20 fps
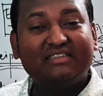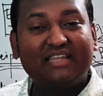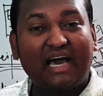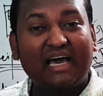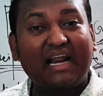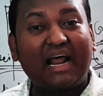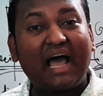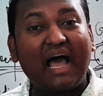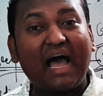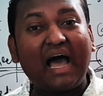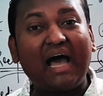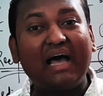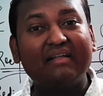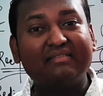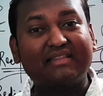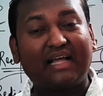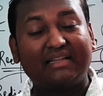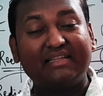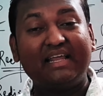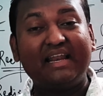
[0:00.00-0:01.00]
তারা
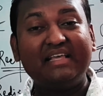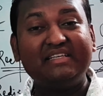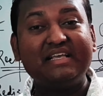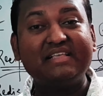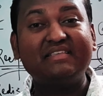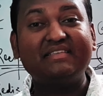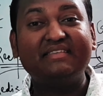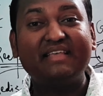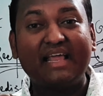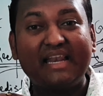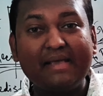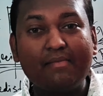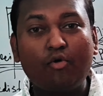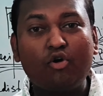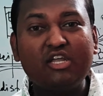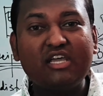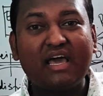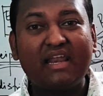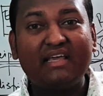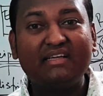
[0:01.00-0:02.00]
তাদের এই যে
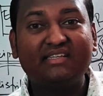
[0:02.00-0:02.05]
সেরিমোনিয়াল